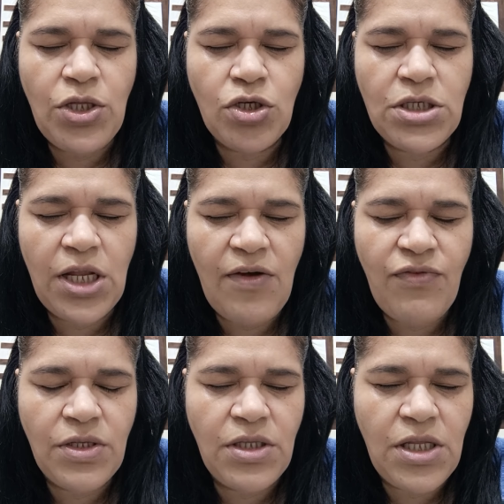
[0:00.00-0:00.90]
nós
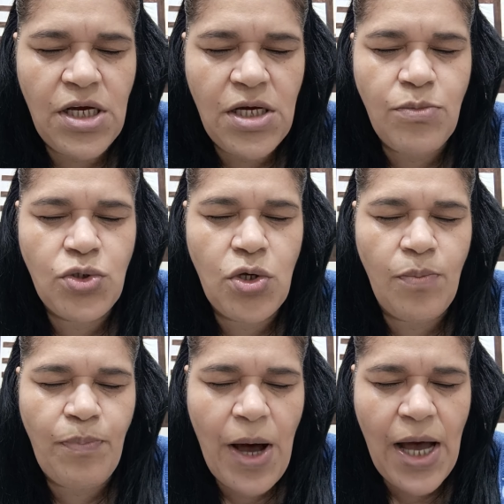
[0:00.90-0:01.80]
levantamos,
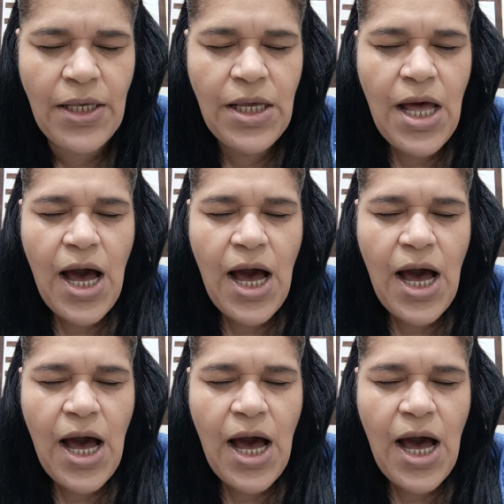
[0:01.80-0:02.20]
ó Pai,